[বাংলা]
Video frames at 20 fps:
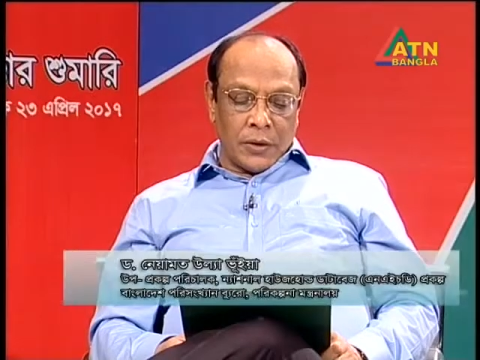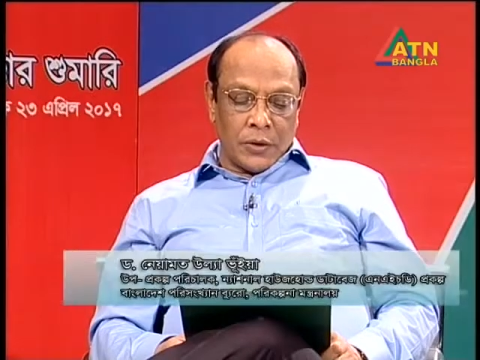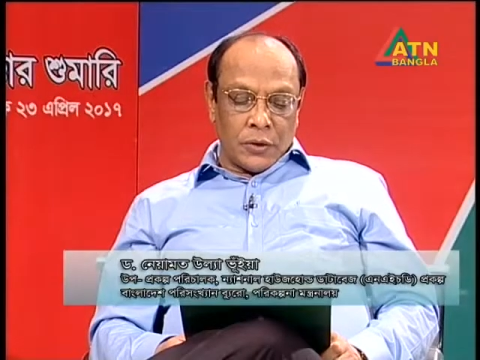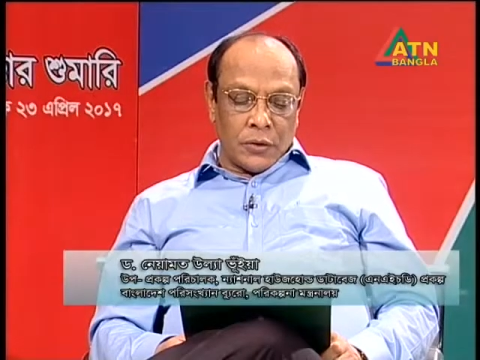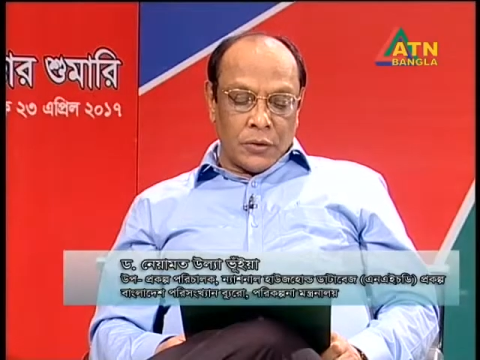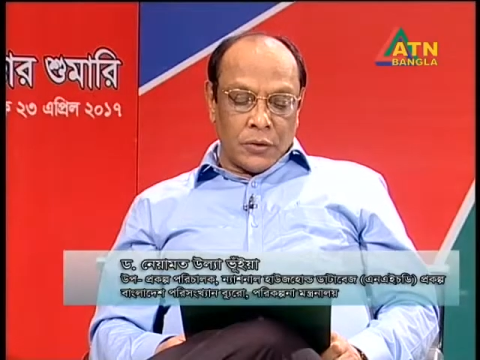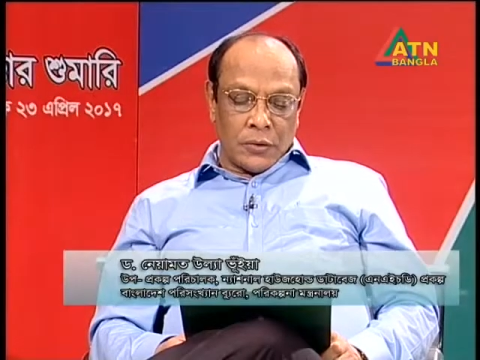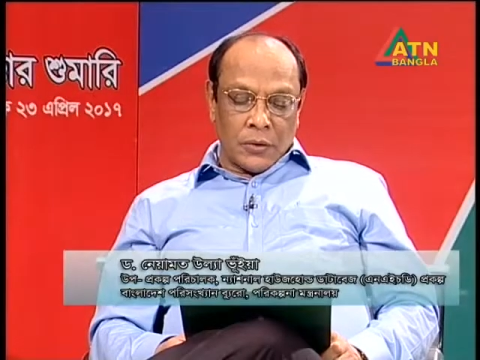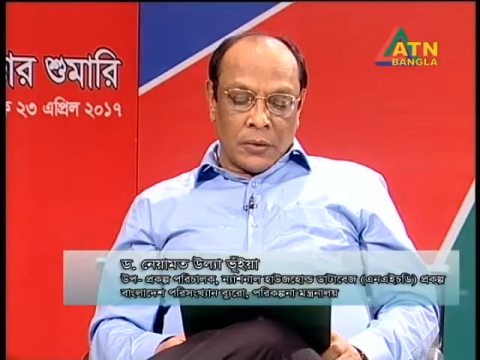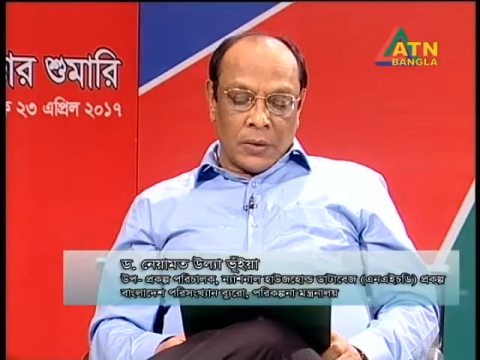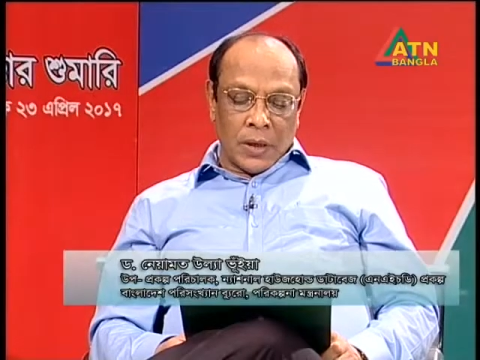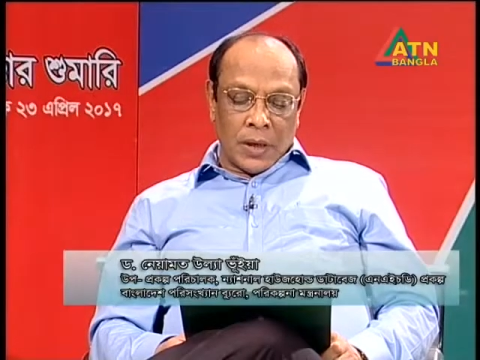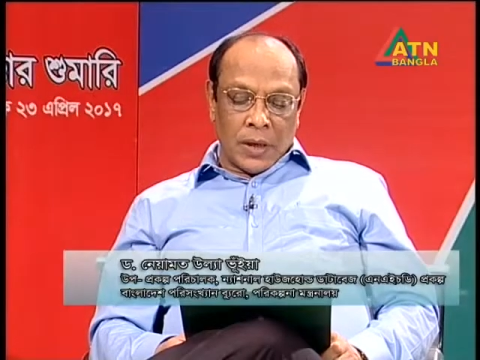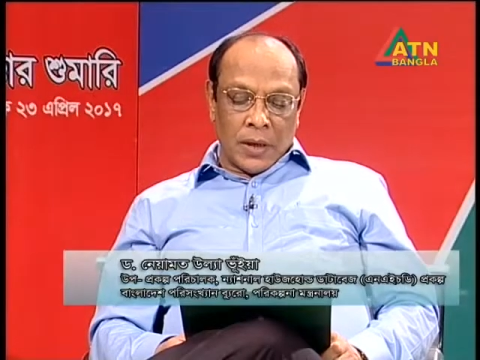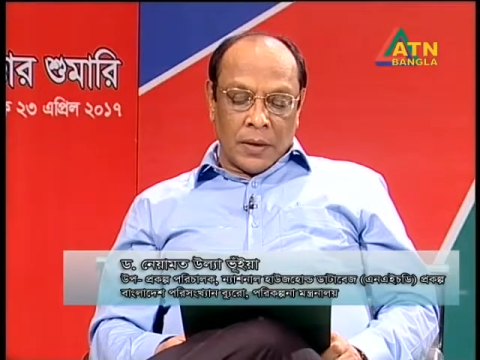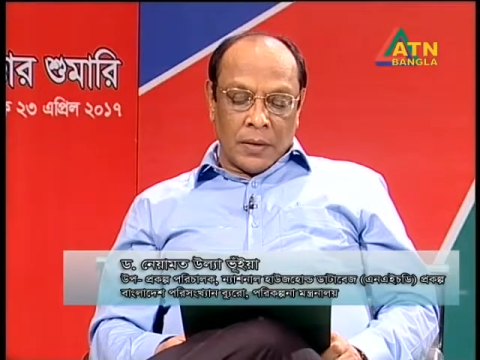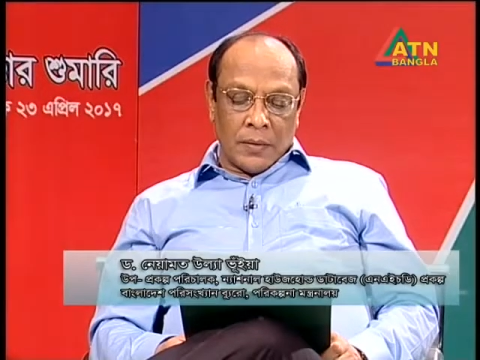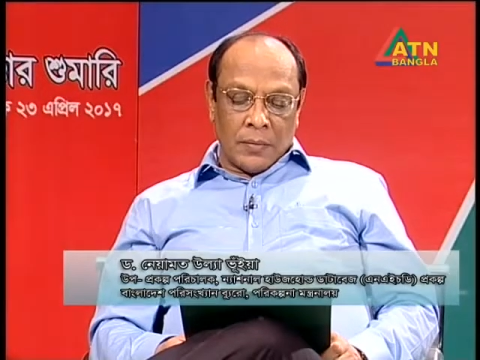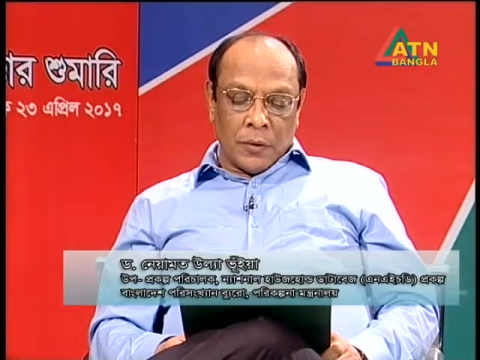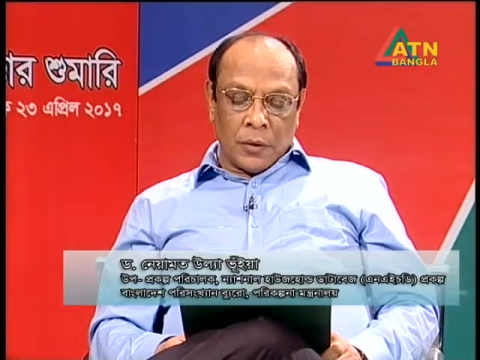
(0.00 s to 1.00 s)
সূচনা
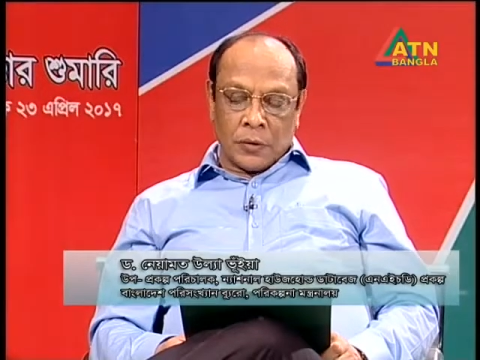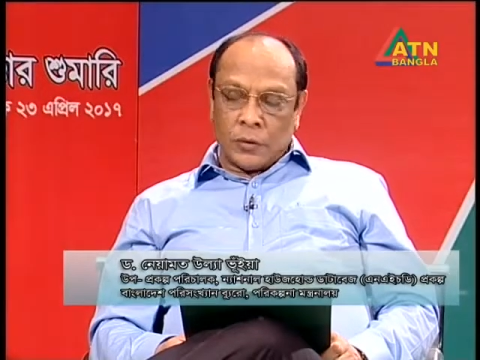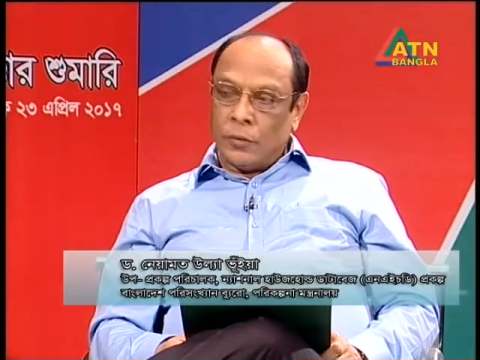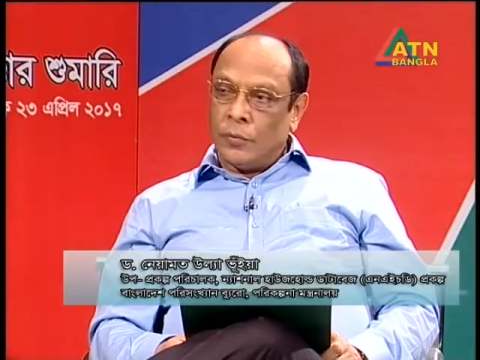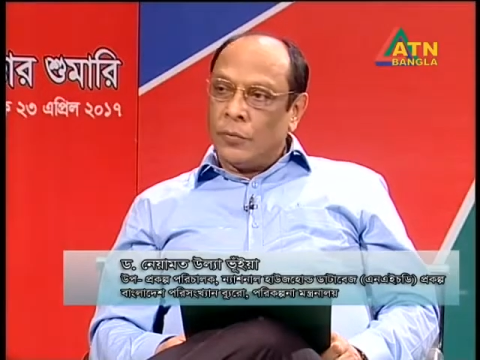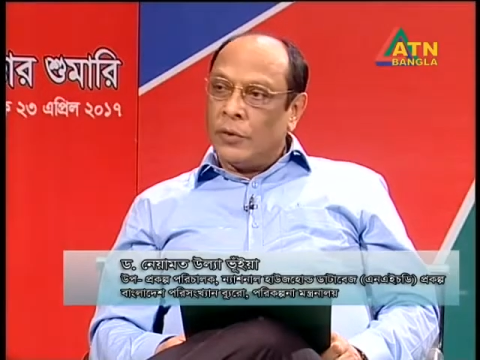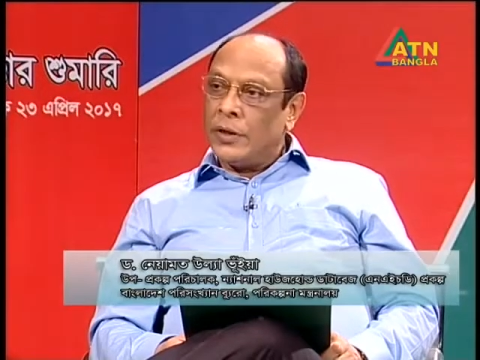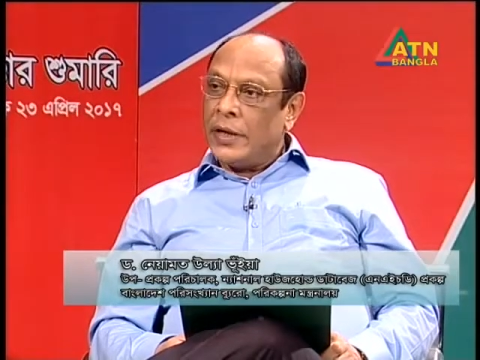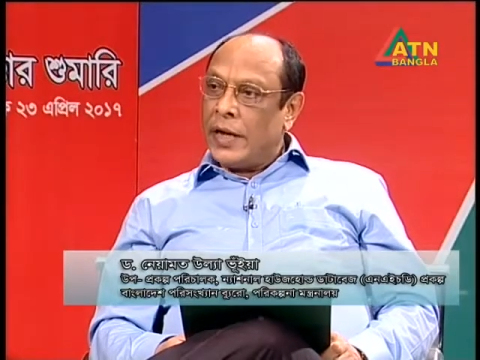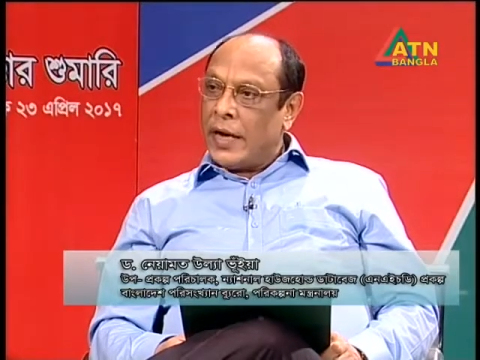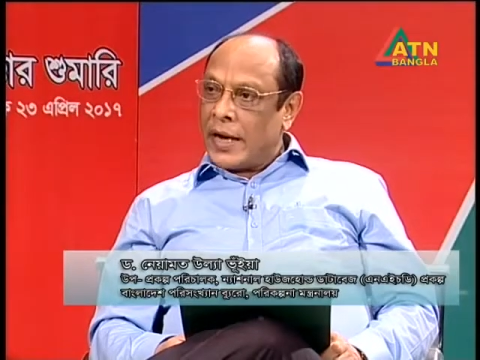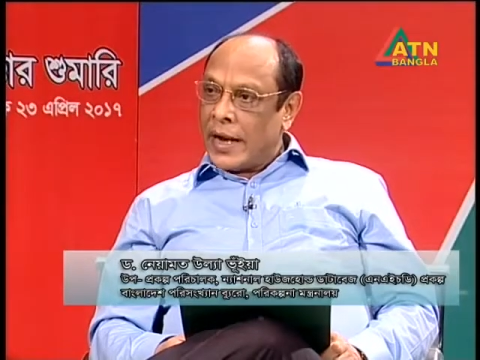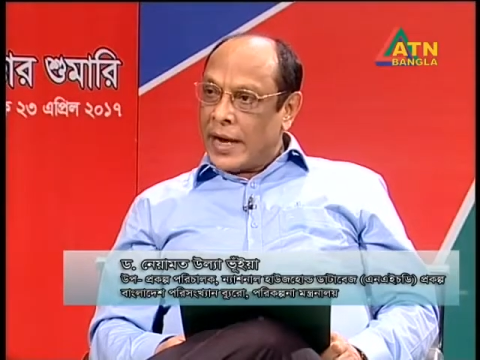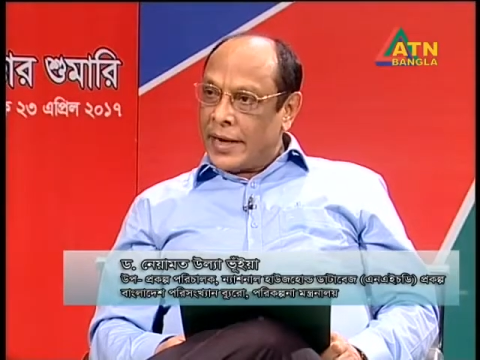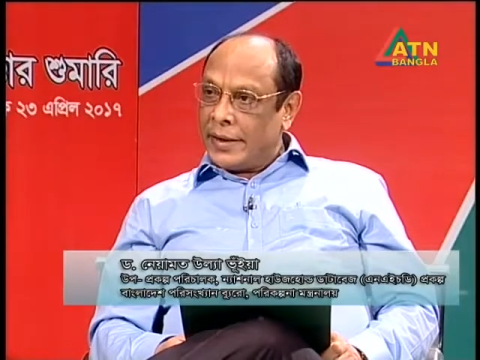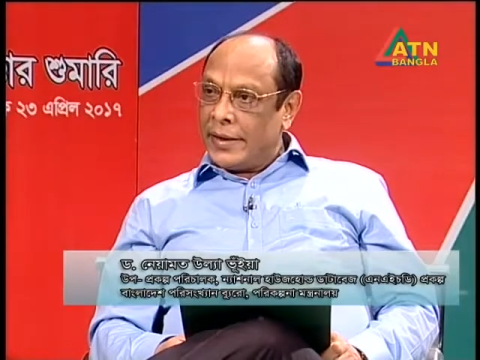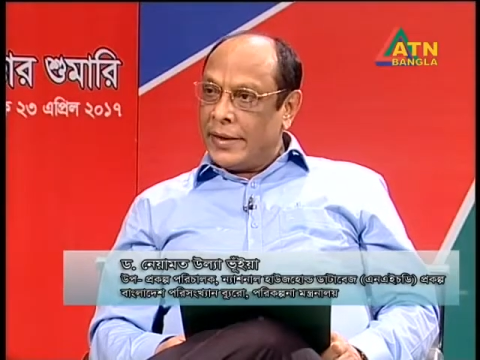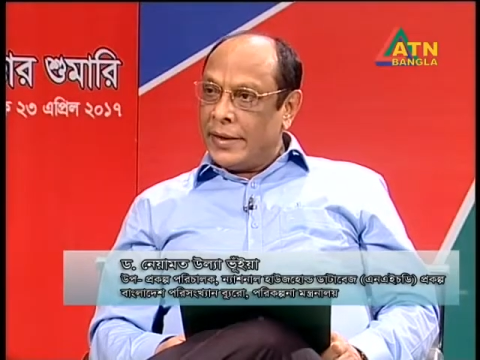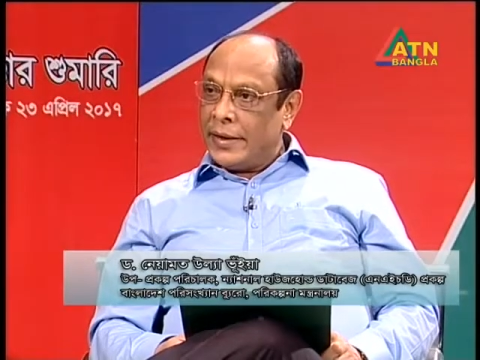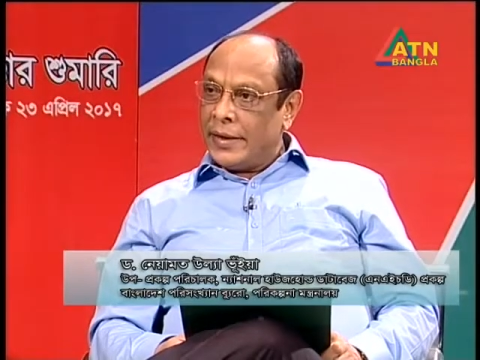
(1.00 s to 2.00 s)
বক্তব্য দেওয়ার
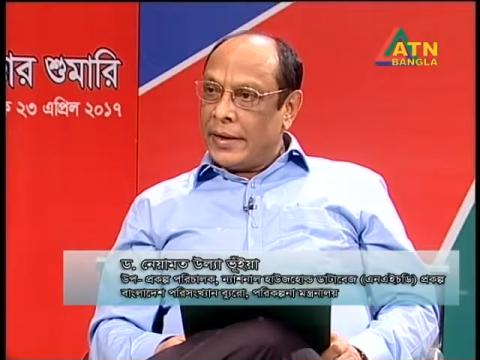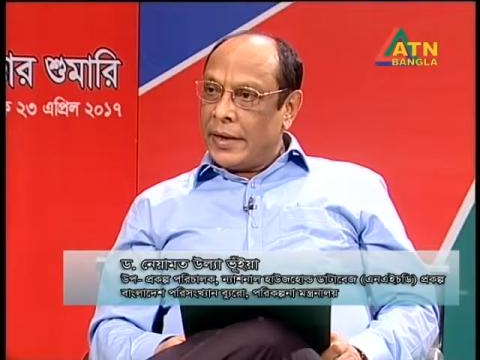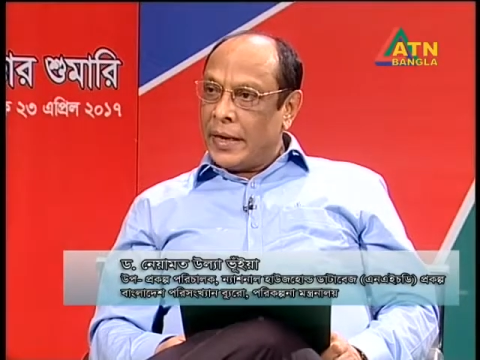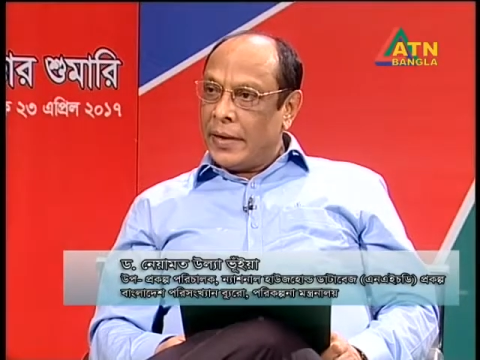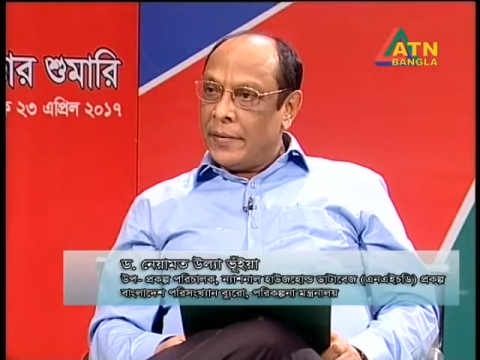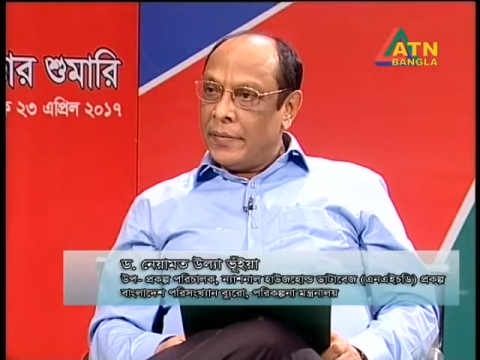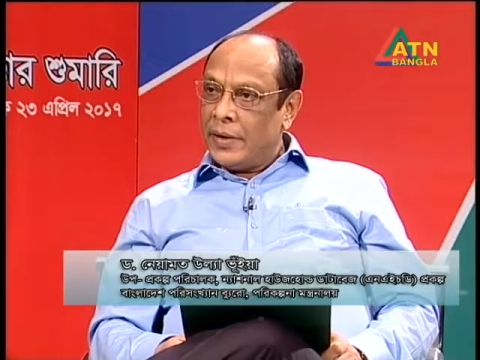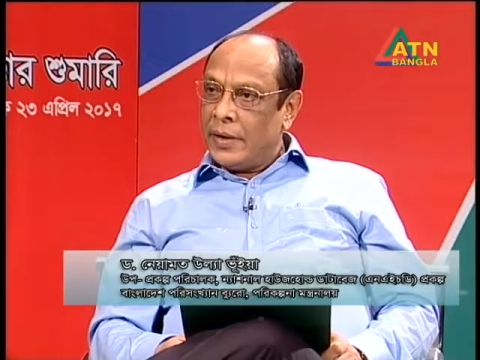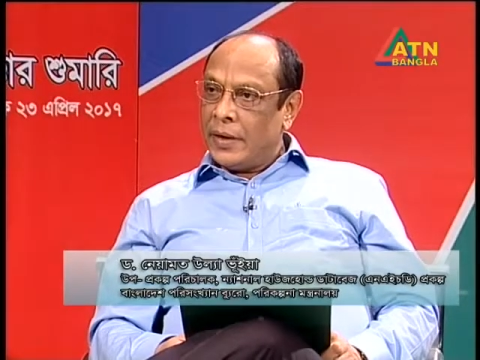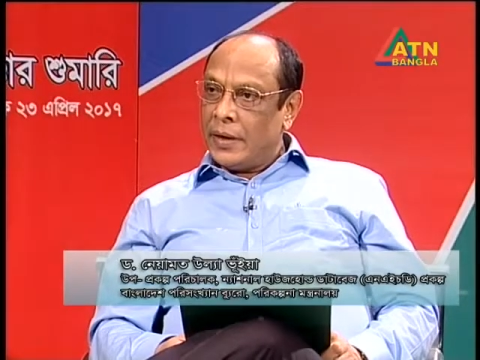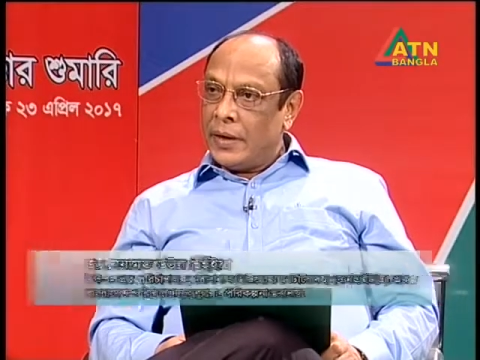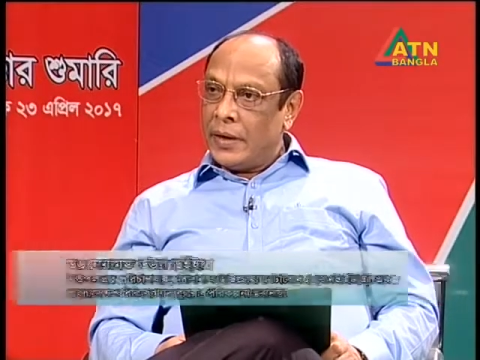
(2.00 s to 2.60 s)
আগেই আমি